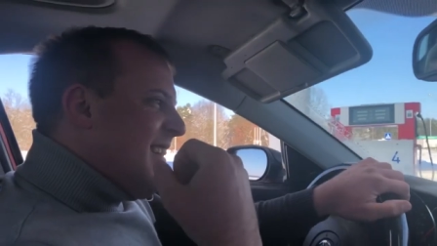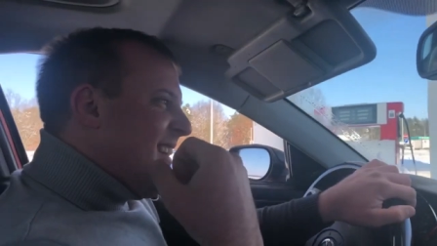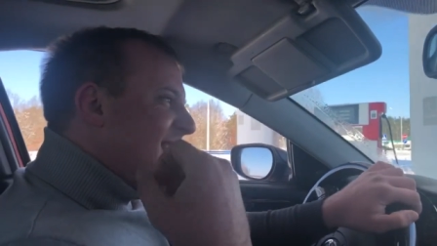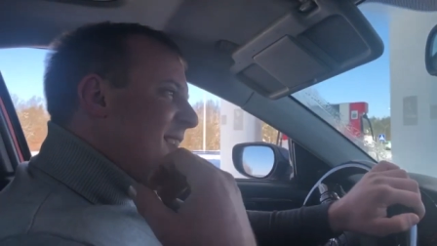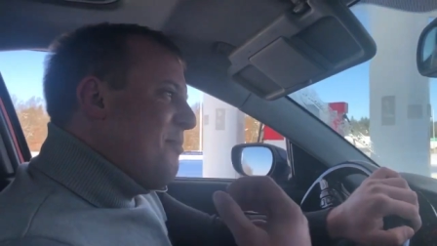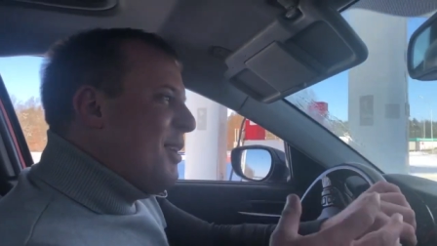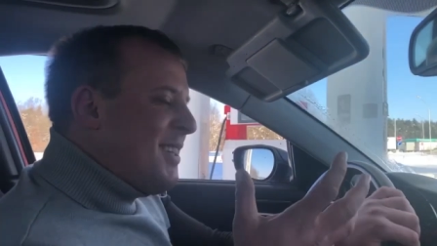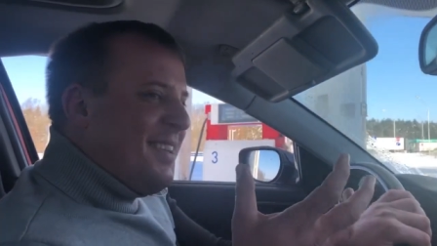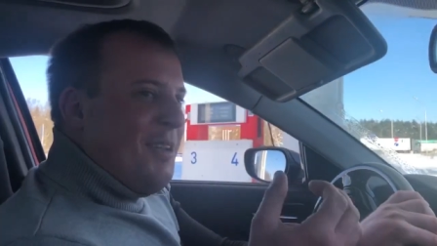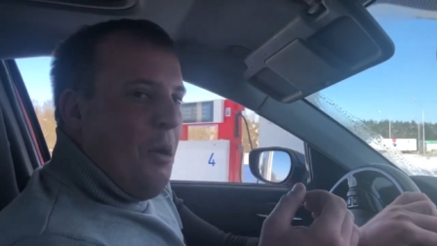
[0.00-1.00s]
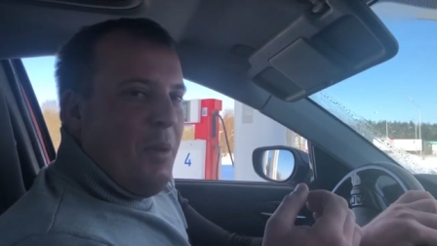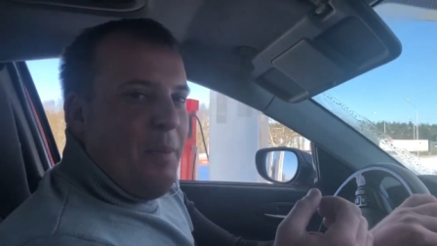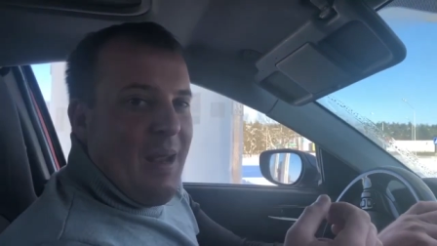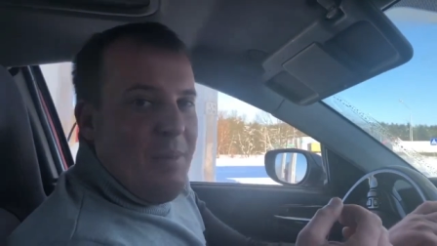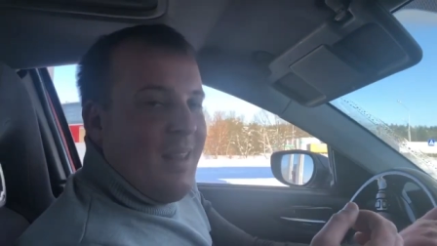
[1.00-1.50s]
немножко стрёмно
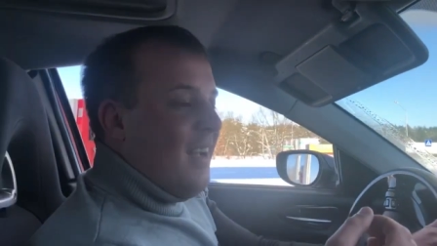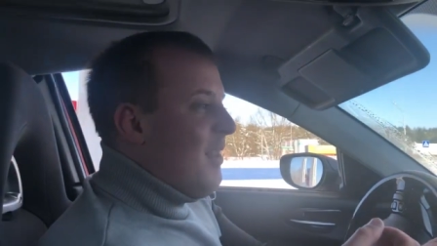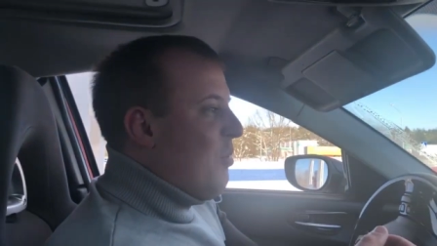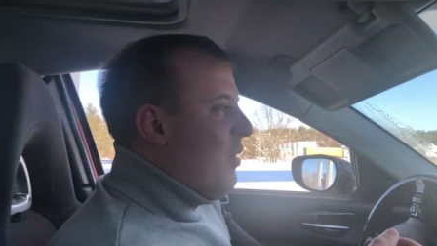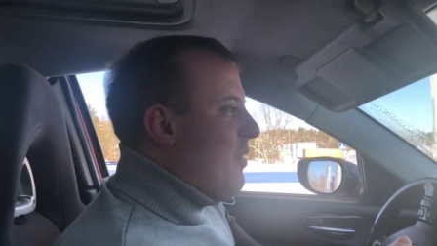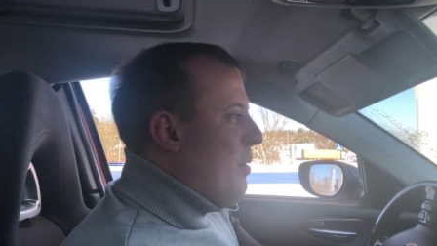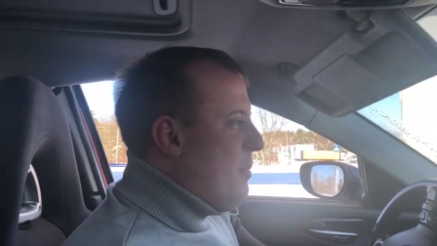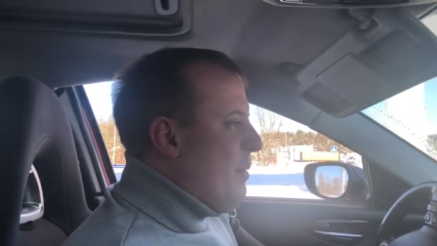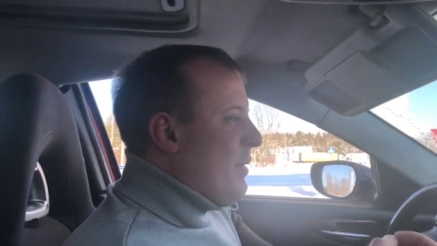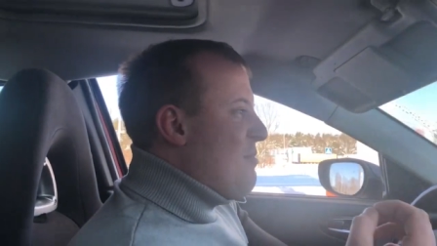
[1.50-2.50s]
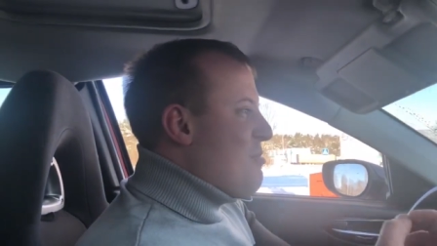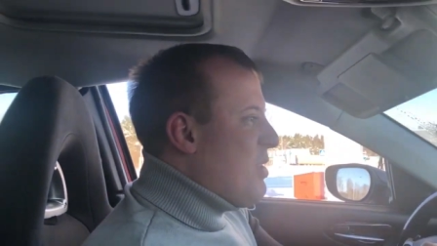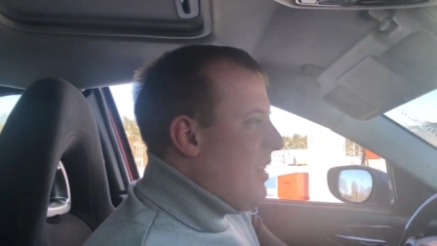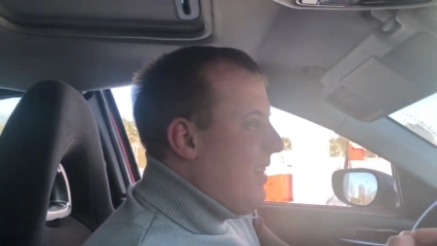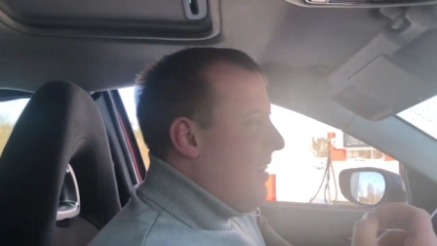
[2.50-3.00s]
приобретать такой автомобиль, потому
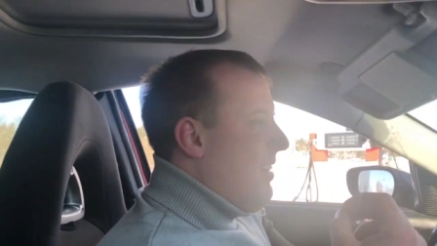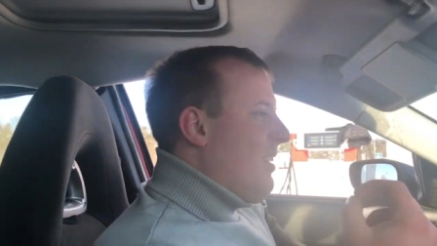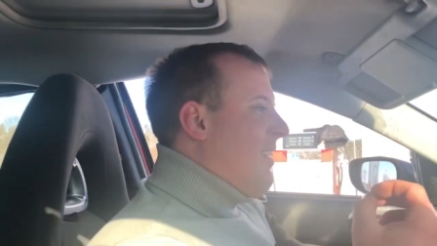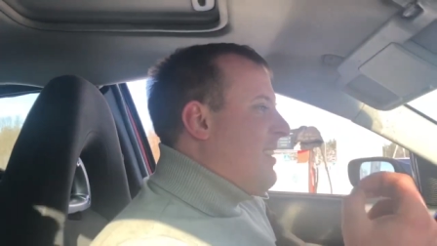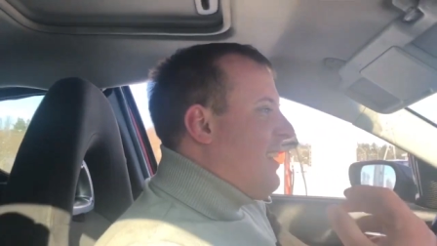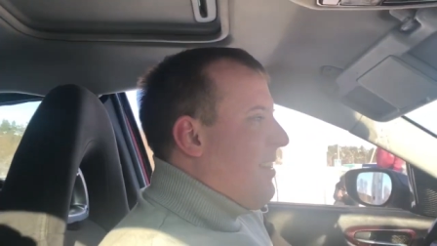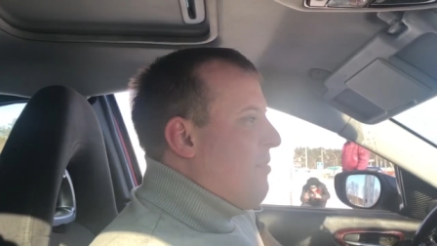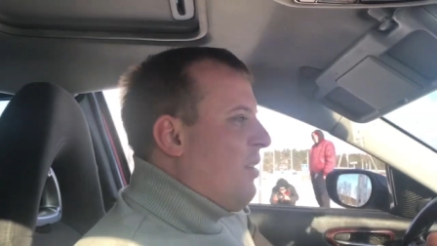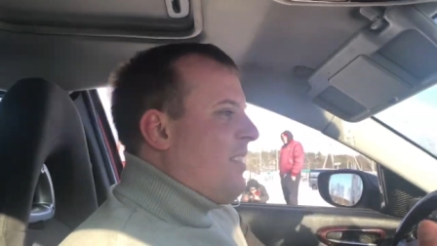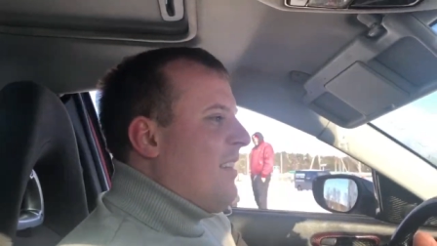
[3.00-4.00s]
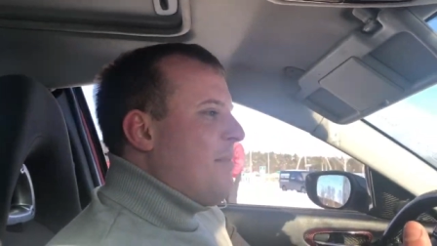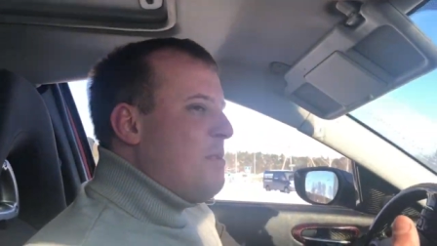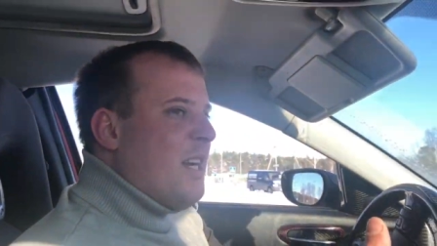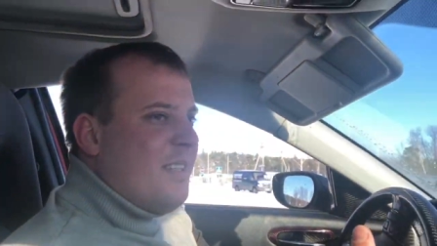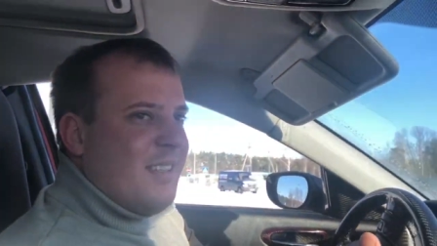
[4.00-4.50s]
что где на него искать
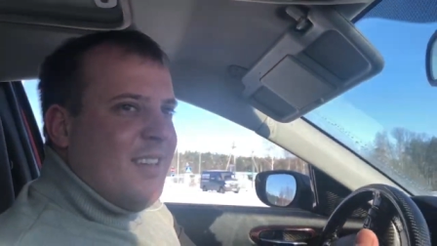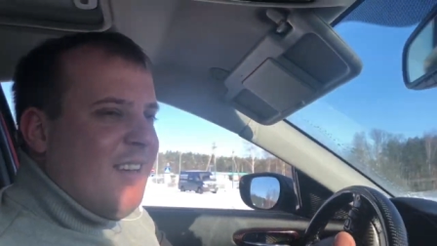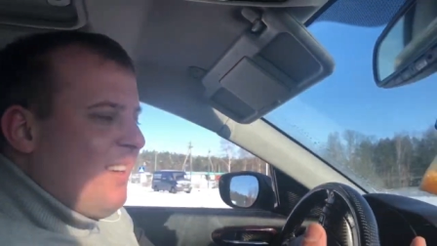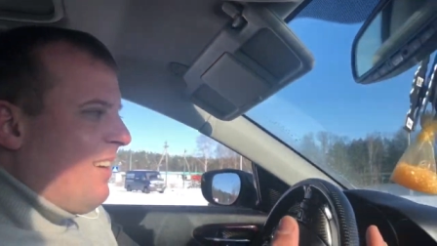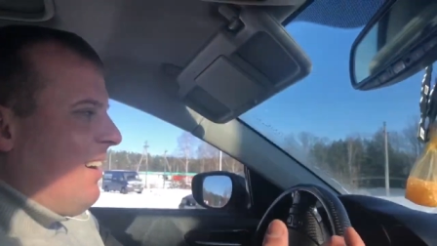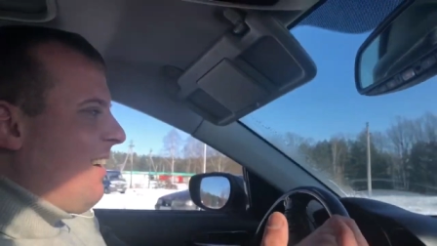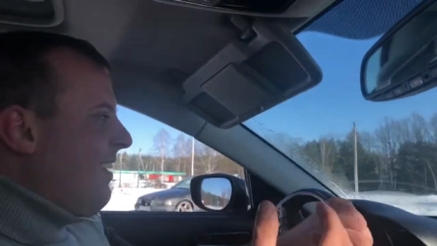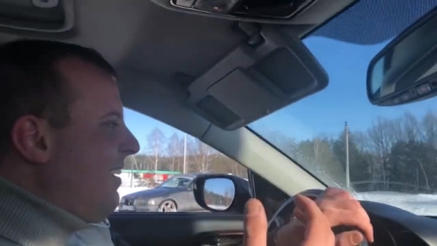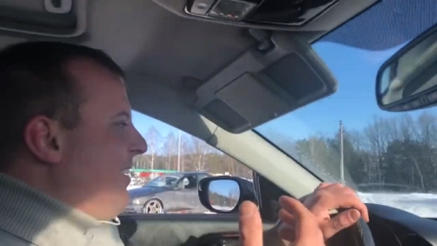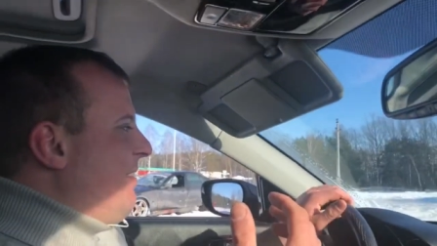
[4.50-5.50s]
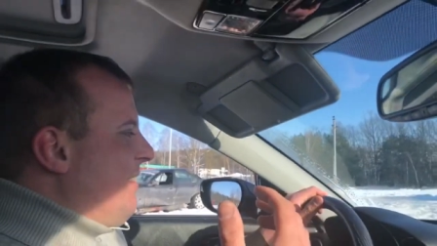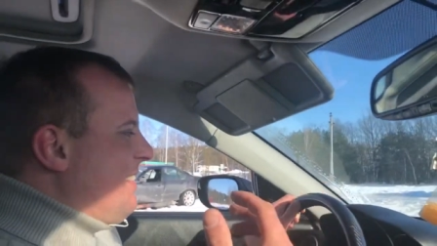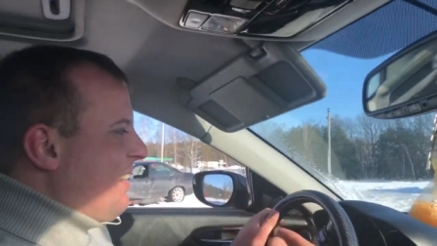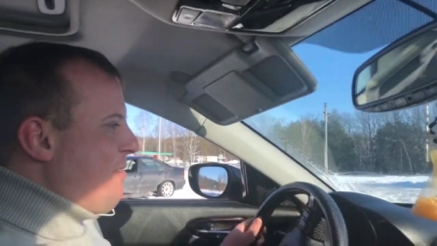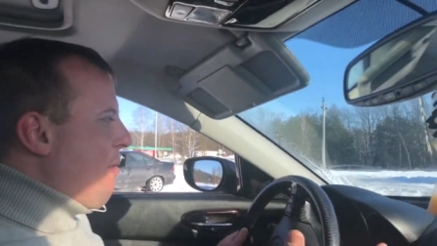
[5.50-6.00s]
запчасти? Э,
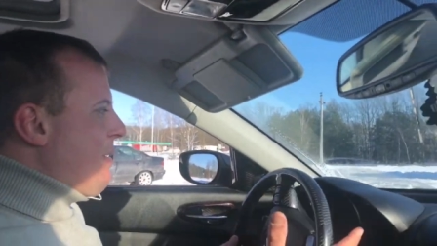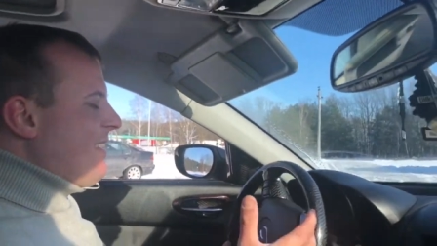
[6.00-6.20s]
где на него брать